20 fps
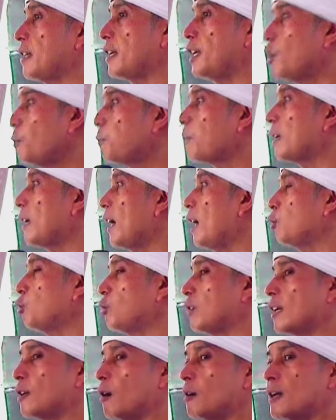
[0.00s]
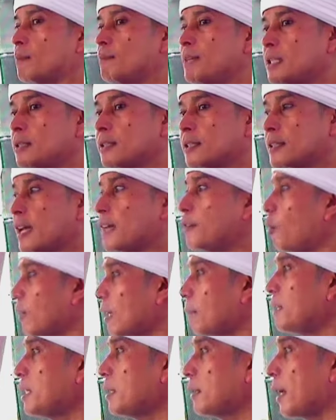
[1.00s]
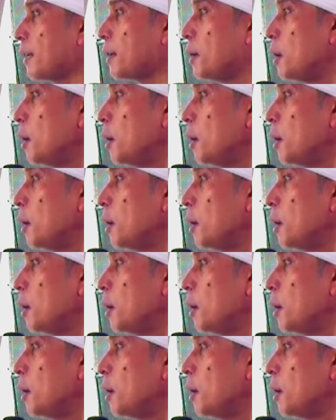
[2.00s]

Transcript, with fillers: hidupkan aku dengan orang miskin, jadi orang miskin.